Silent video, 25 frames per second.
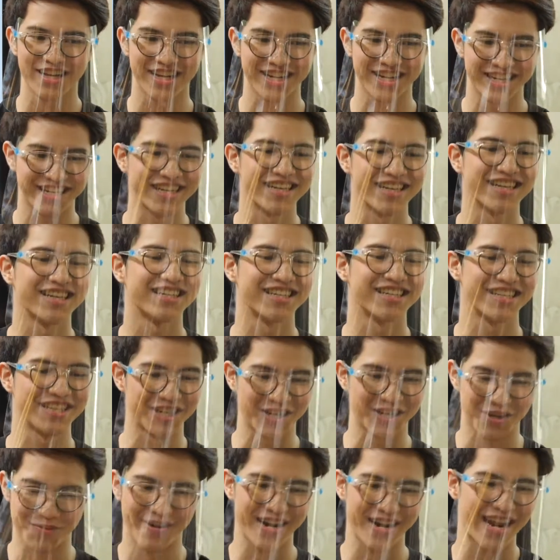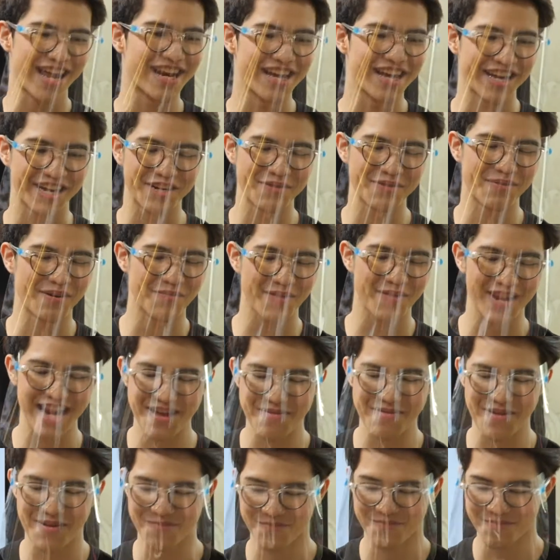เออดึงออกมาได้เลยคือมันไม่ได้
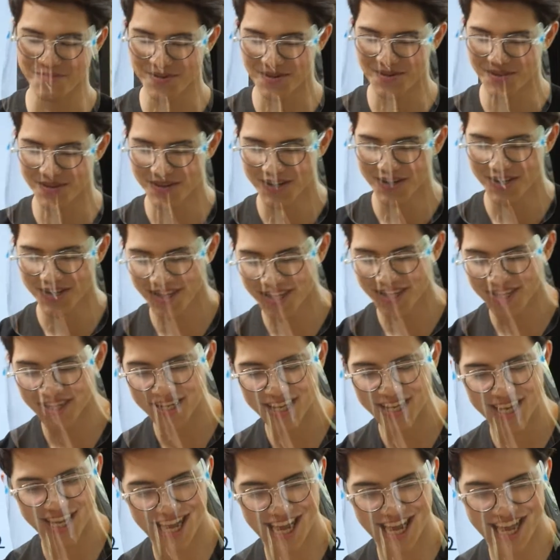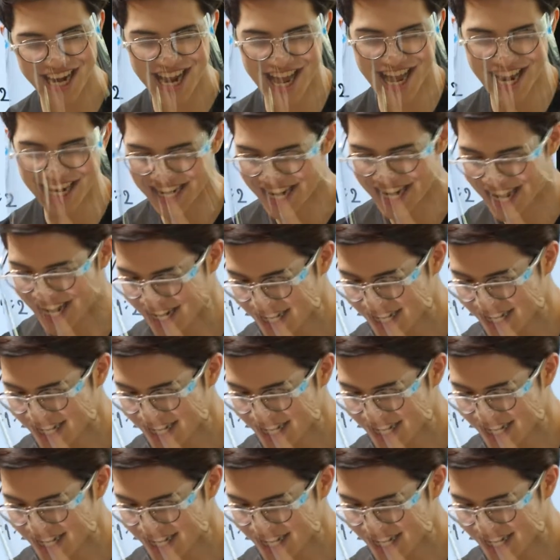แบบขนาดนั้